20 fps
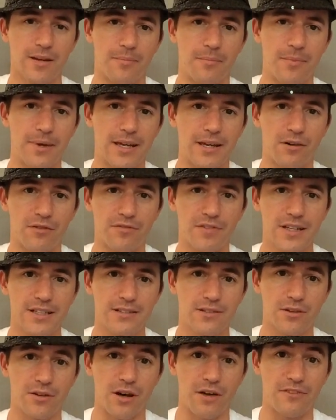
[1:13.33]
mais en
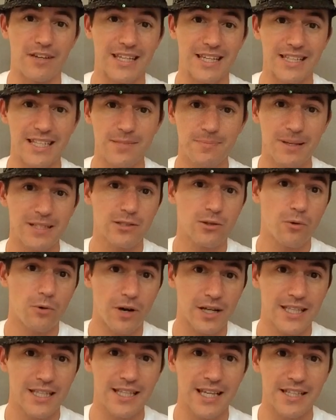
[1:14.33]
fait, avec un espace
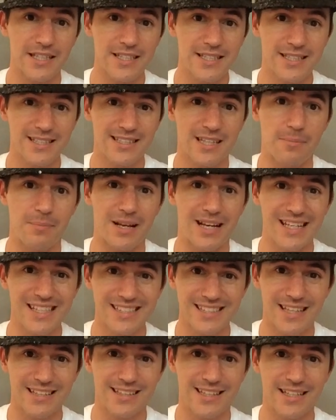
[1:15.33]
coworking à Nice qui s'appelle Les
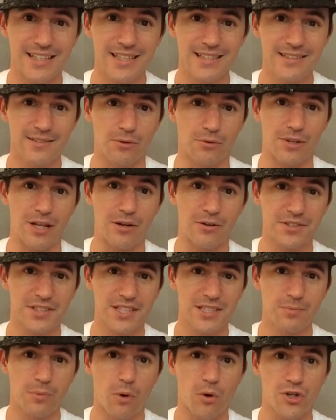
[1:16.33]
Satellites, on a
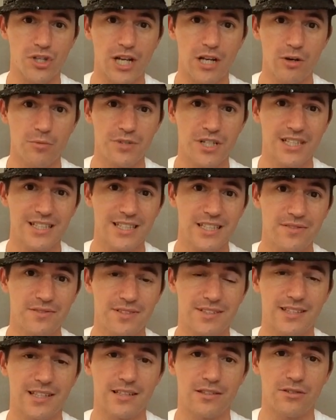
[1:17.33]
lancé ce projet. L'objectif,
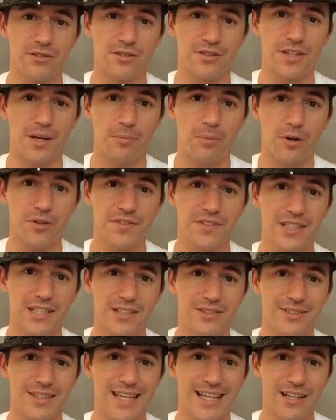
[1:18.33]
c'est
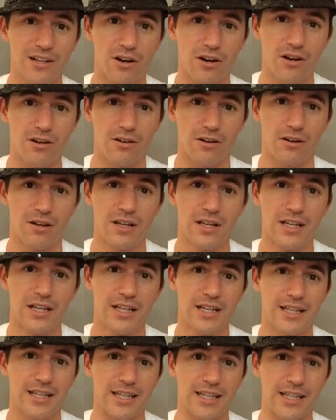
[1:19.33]
d'apporter une école
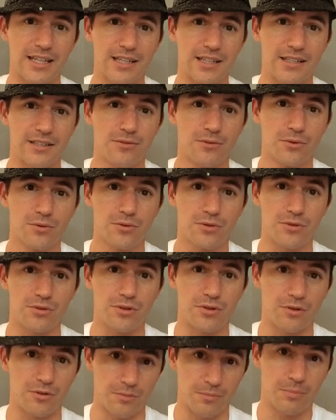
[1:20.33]
et donc
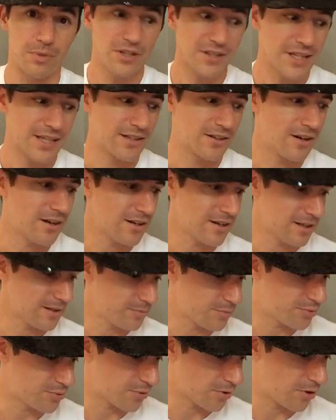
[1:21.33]
une, bonne école
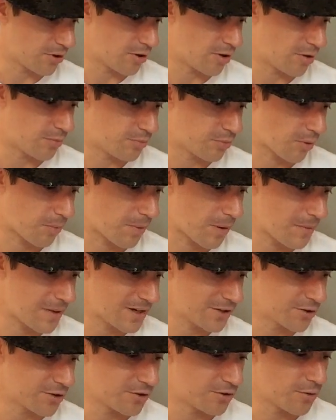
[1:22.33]
hein, euh, pour, pas
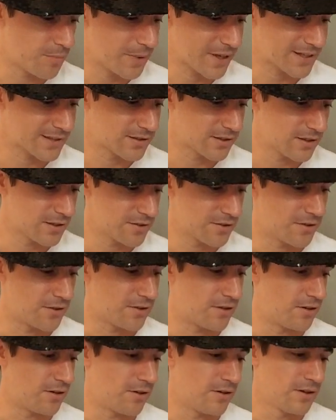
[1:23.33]
mal de, personnes
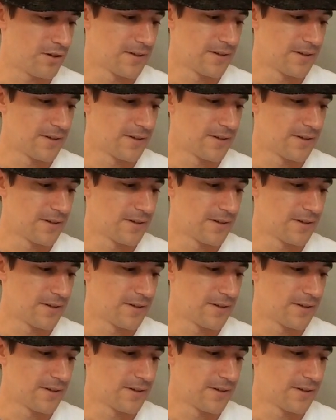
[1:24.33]
euh,